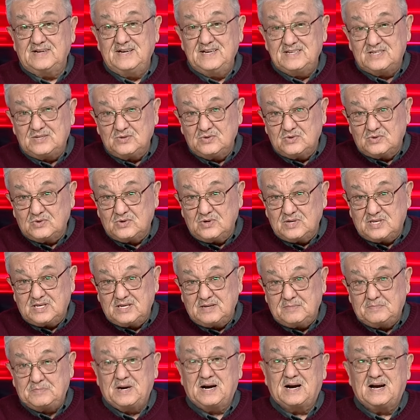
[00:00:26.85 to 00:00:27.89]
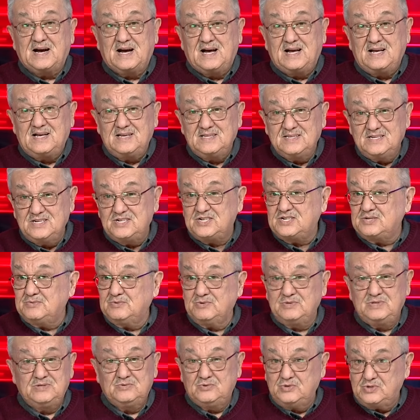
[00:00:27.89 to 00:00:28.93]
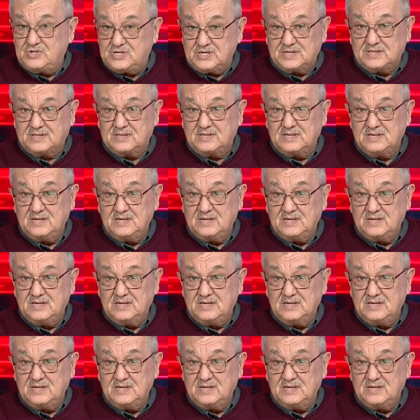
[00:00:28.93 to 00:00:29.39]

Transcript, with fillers: эти уроки пока ничему не учат.